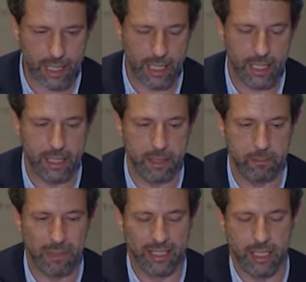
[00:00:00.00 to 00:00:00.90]
eh,
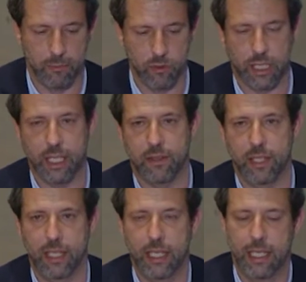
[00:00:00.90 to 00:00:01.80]
planteamos qué
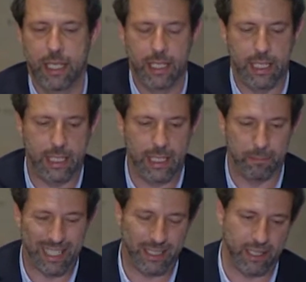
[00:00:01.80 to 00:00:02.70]
hacer y
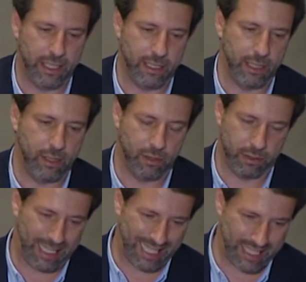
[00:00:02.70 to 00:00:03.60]
aparte de que se
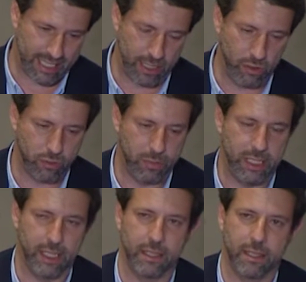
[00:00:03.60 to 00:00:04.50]
que en ese año
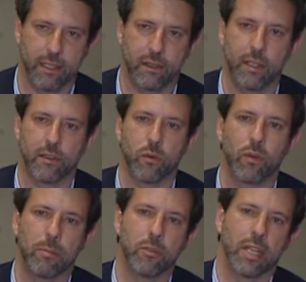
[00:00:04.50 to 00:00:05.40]
2007 se decida hacer un
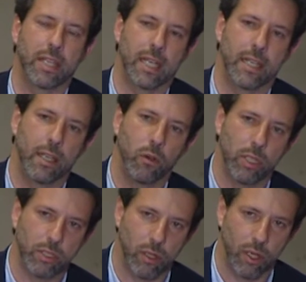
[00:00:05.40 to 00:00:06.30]
cambio radical en
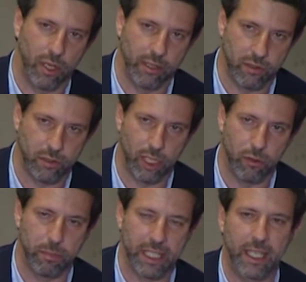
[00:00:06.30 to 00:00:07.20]
cuanto a la organización de la
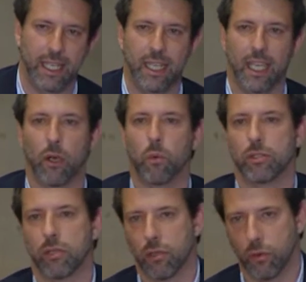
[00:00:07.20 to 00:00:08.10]
compañía, en
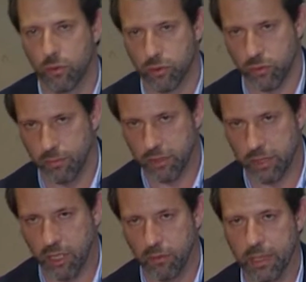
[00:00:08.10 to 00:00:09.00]
cuanto a los recursos humanos de
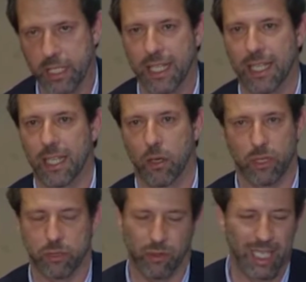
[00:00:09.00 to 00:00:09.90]
la compañía, en
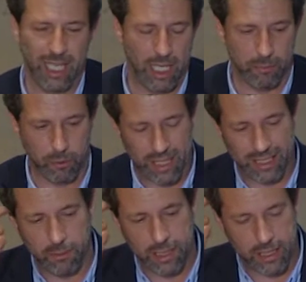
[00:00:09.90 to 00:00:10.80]
cuanto a la propia
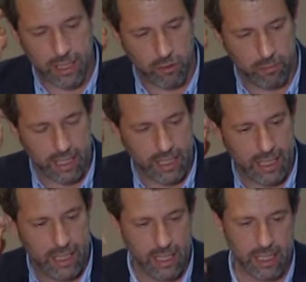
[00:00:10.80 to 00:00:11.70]
actividad de la
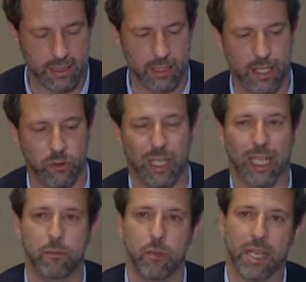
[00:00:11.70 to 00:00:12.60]
compañía, si es cierto que el
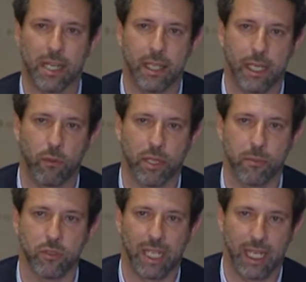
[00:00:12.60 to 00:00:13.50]
cambio más radical lo
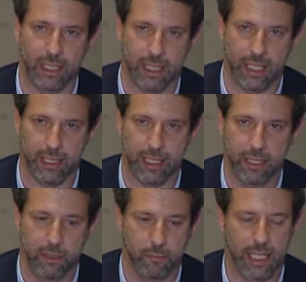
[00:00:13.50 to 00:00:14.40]
hacemos en la etiqueta.
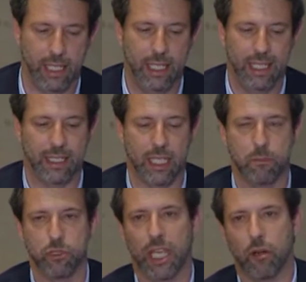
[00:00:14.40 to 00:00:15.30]
¿vale? Teníamos que